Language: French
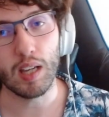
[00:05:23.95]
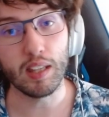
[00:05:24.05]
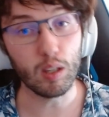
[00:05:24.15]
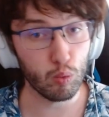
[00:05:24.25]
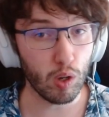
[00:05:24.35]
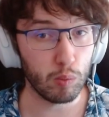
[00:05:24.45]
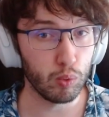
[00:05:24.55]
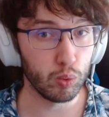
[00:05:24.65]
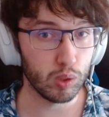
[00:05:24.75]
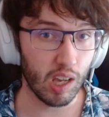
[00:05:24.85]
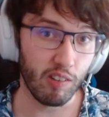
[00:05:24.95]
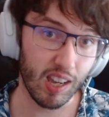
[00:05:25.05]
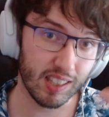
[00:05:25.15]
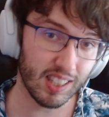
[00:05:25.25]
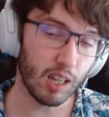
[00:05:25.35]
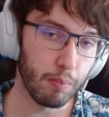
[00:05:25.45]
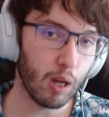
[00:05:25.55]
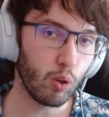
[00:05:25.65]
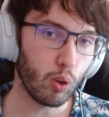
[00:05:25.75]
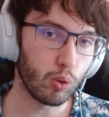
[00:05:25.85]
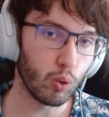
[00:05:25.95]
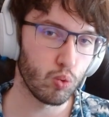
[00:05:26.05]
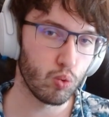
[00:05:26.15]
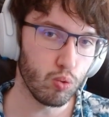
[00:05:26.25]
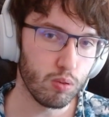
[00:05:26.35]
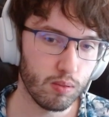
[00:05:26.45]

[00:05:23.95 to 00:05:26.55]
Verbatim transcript: Un artefact pour deux qui arrive avec 5 marqueurs temps dessus.